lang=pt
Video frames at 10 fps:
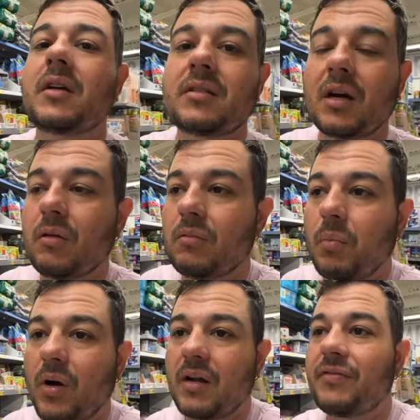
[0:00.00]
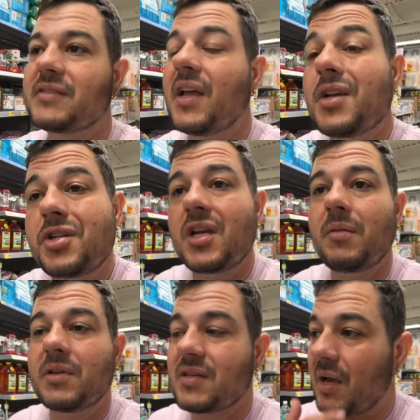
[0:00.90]
Então, bora fazer
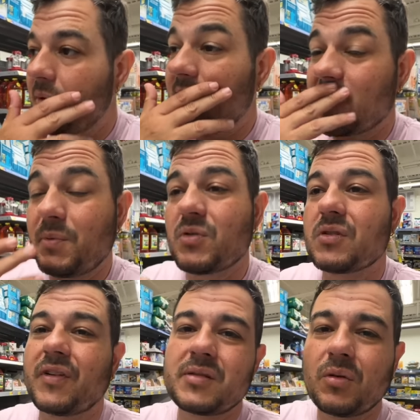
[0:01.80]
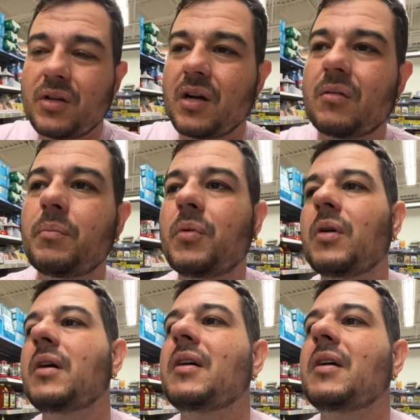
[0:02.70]
regime, sabe? E tem as pessoas que falam, assim, Rodrigão, pô,